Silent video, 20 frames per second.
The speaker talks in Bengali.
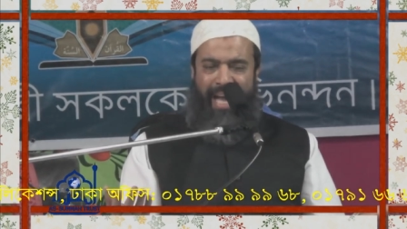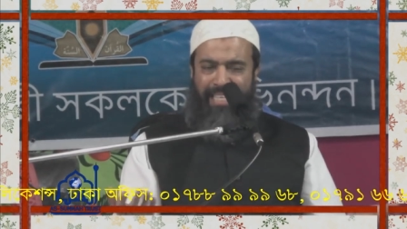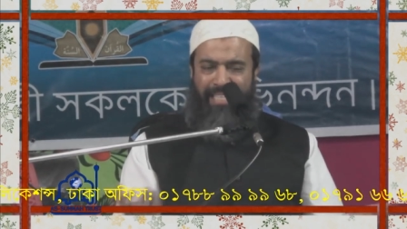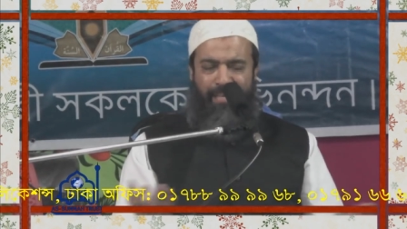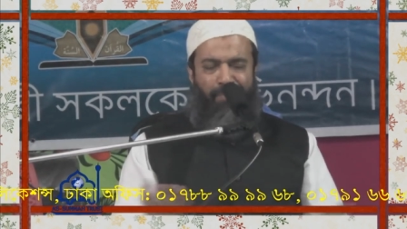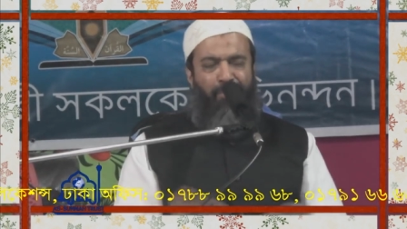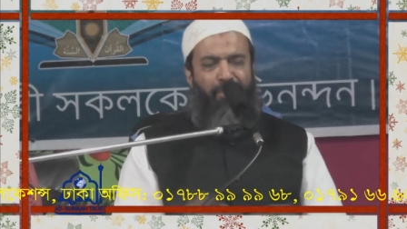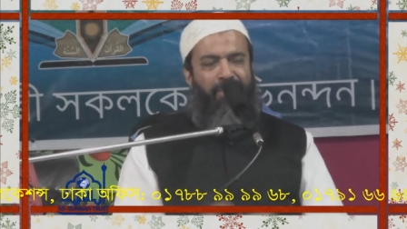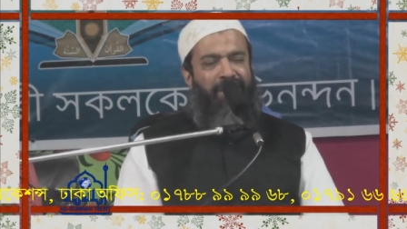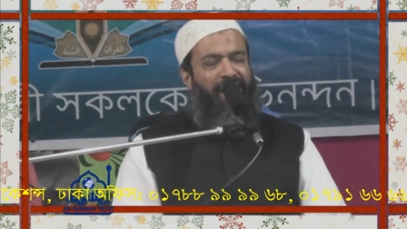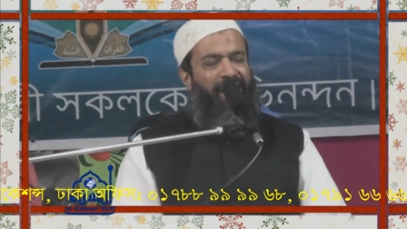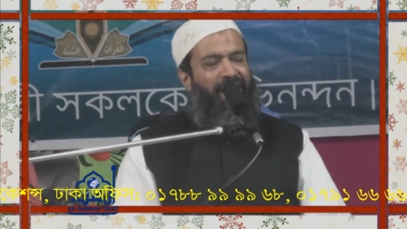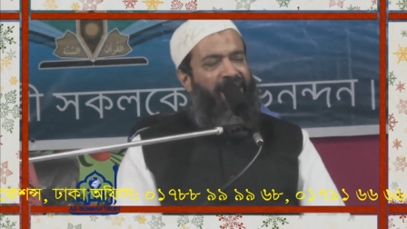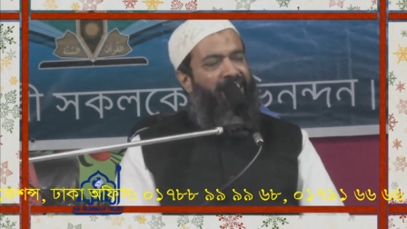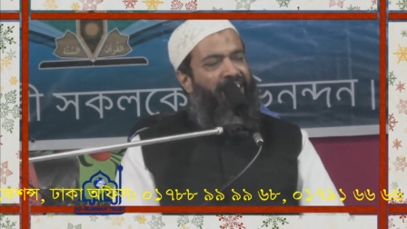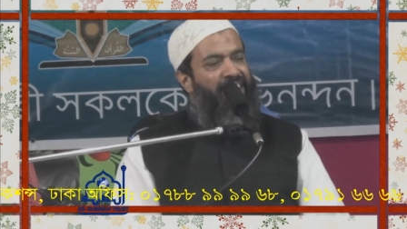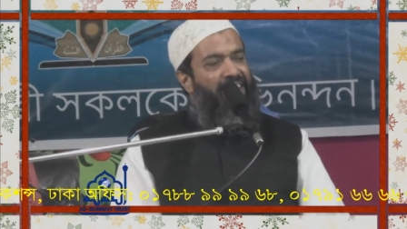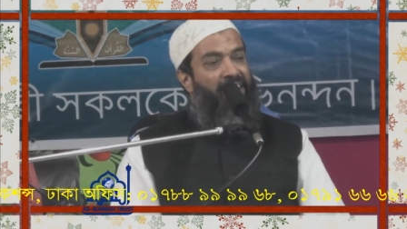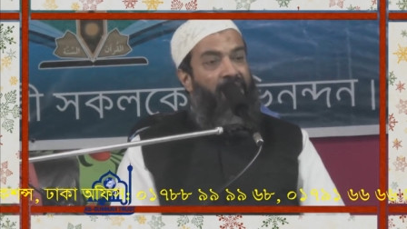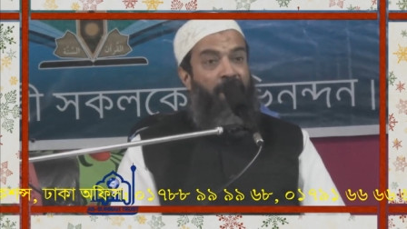খাস আমল জানা
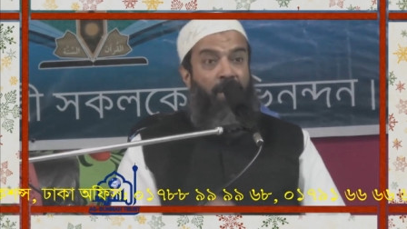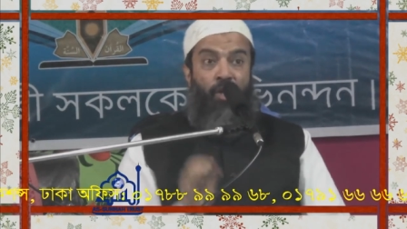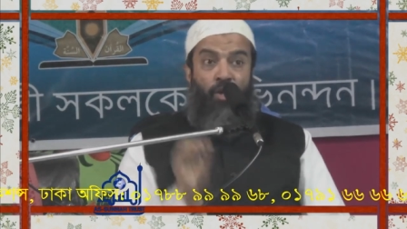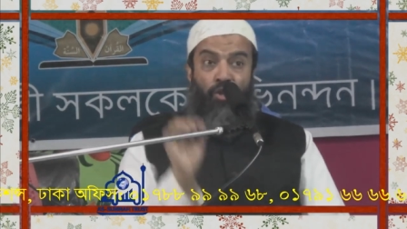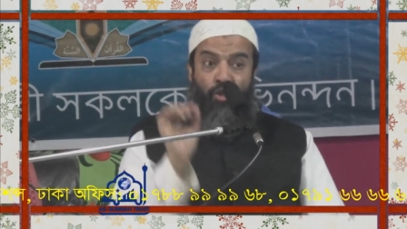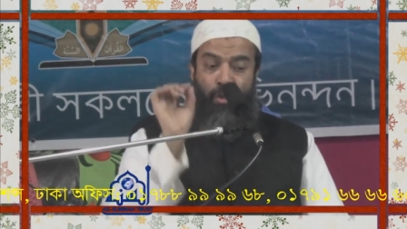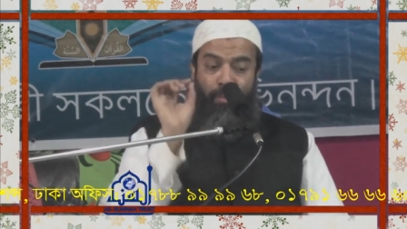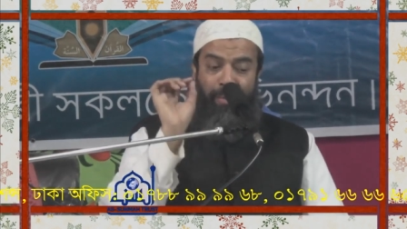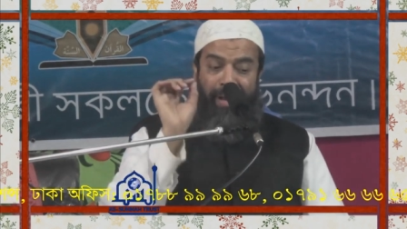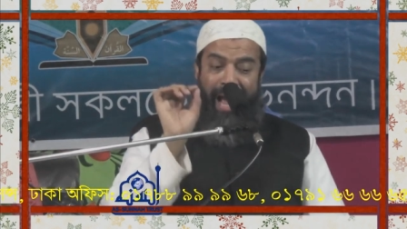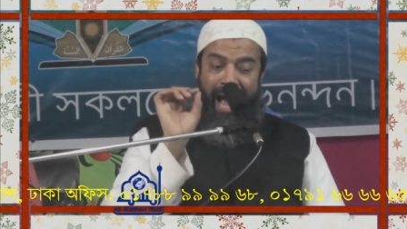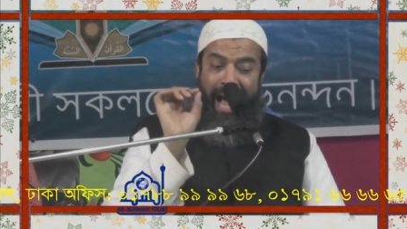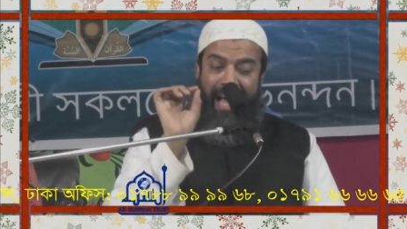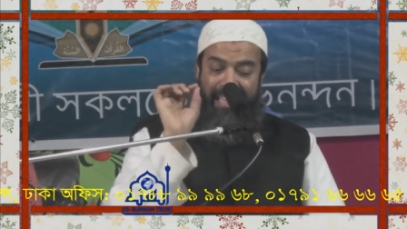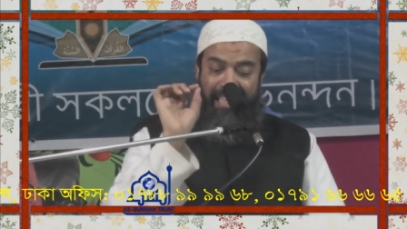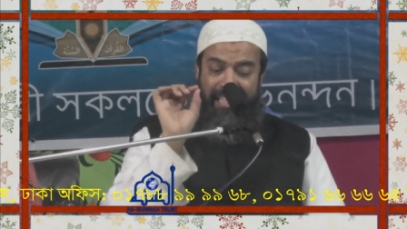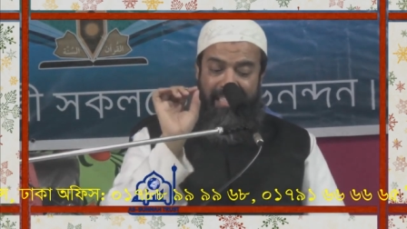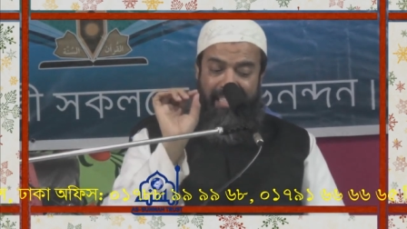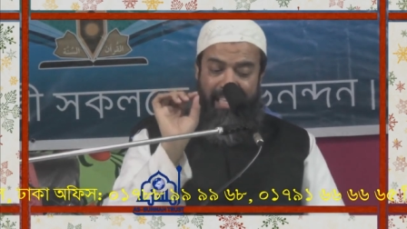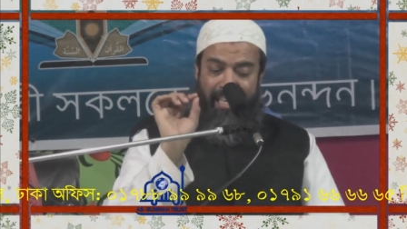নেই তবে
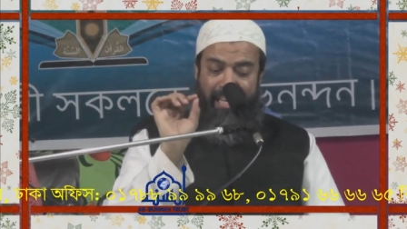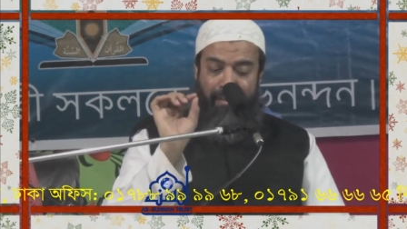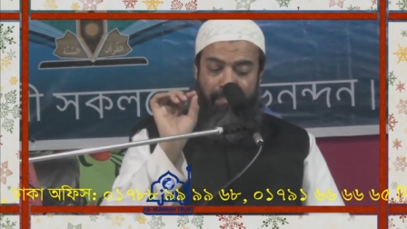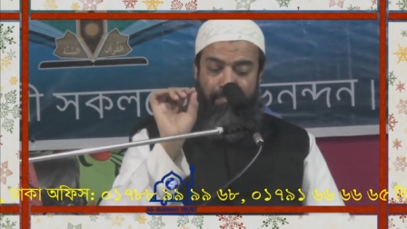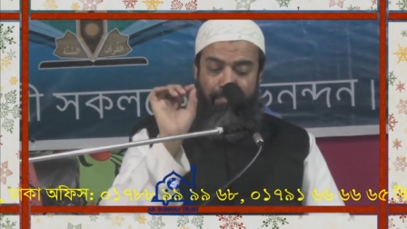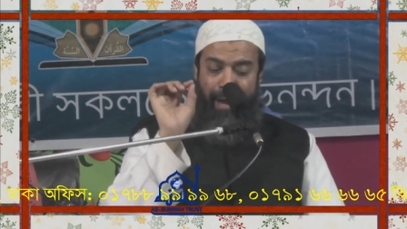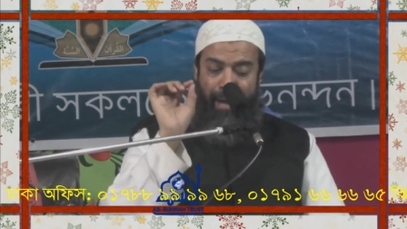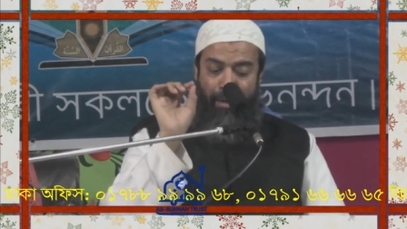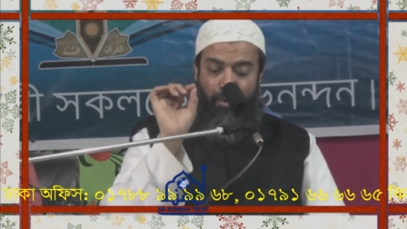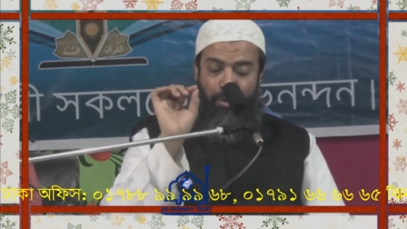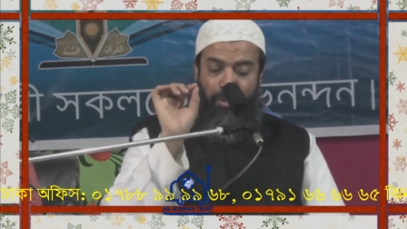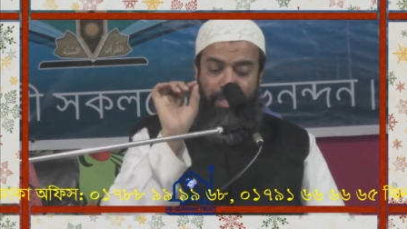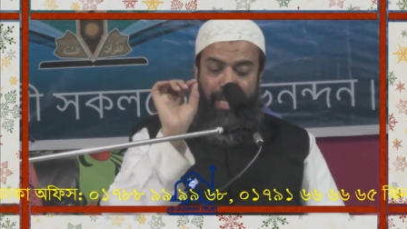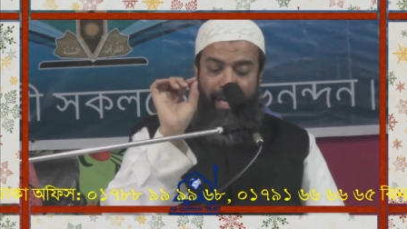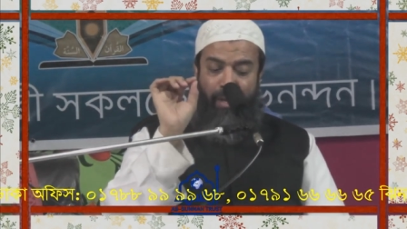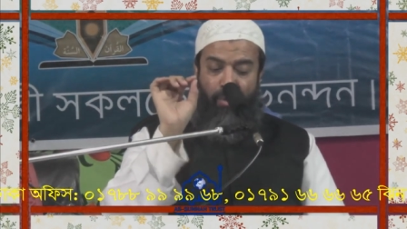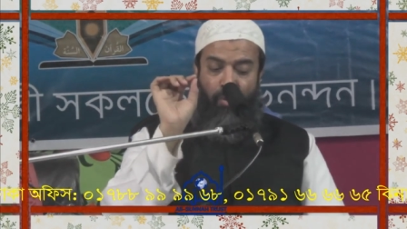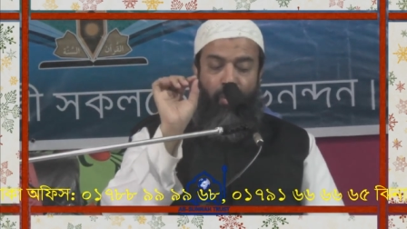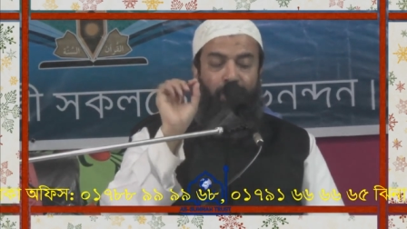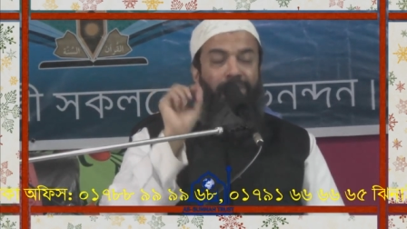হাদিসে
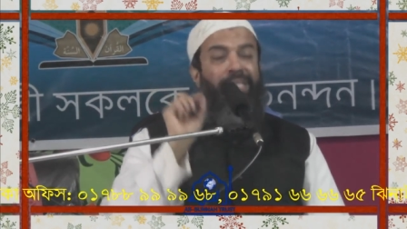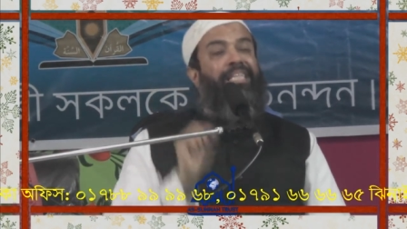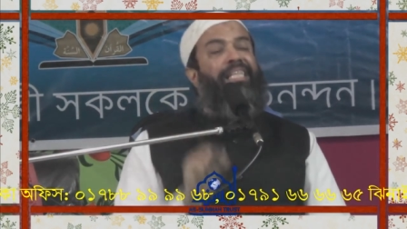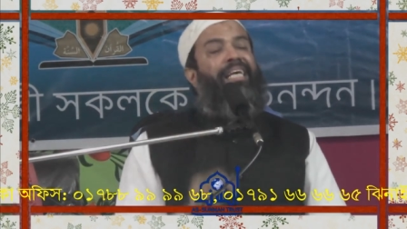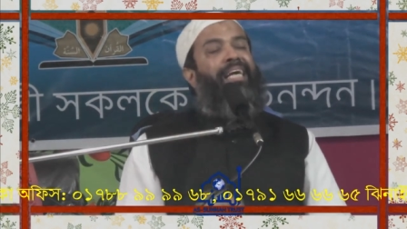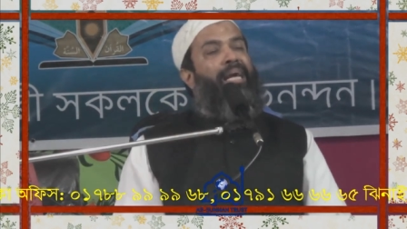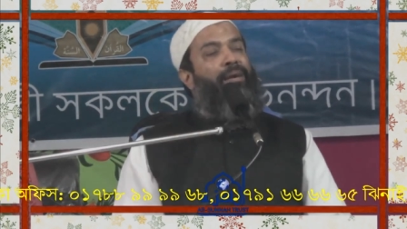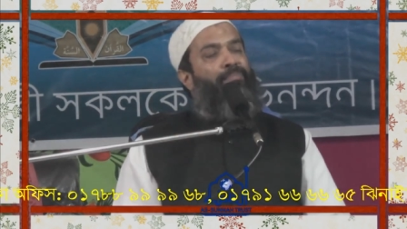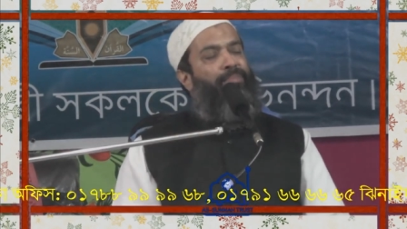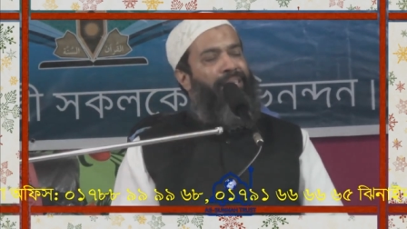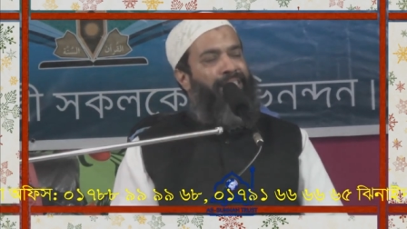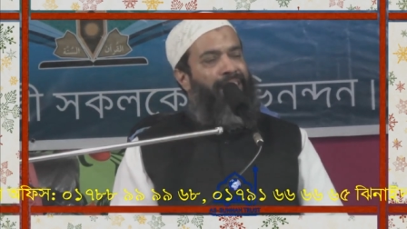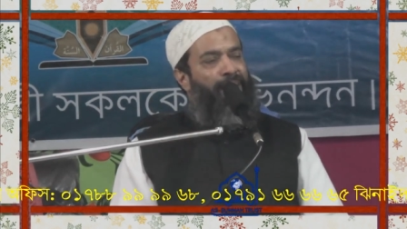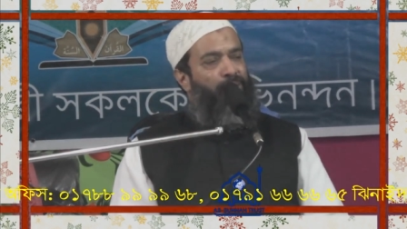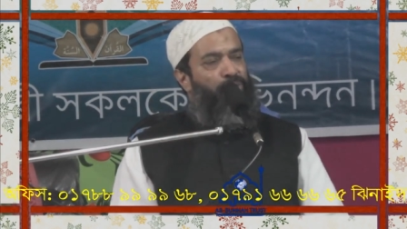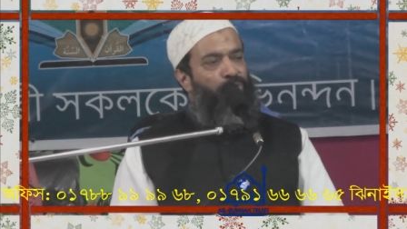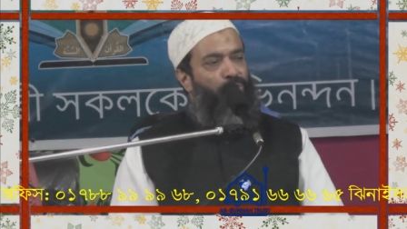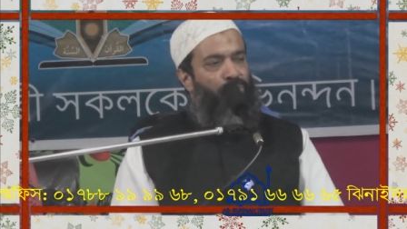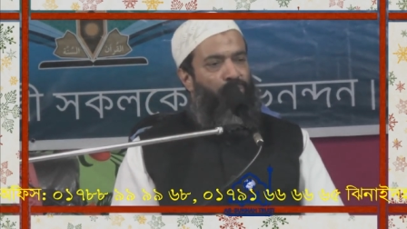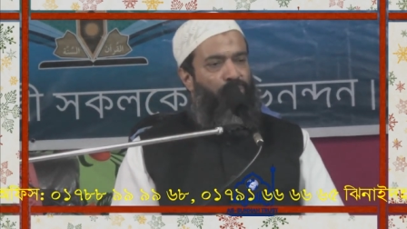মানুষের ক্ষতি থেকে বাঁচার
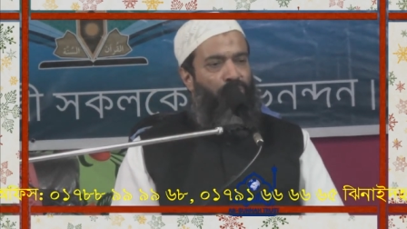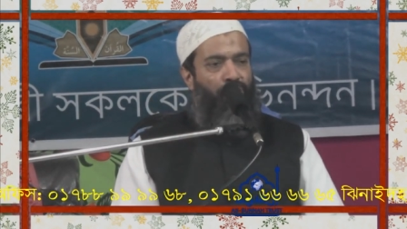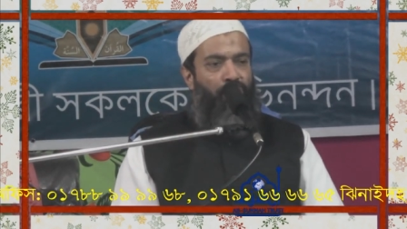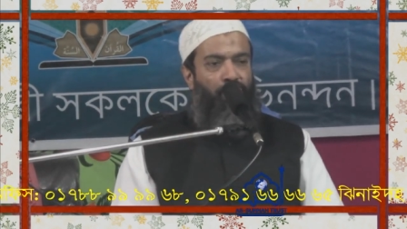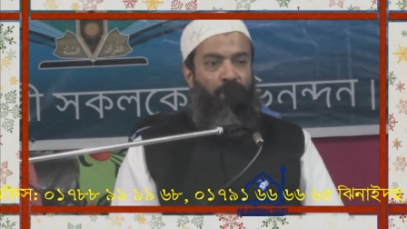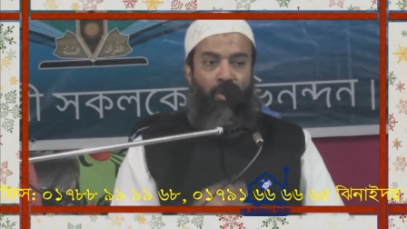জন্য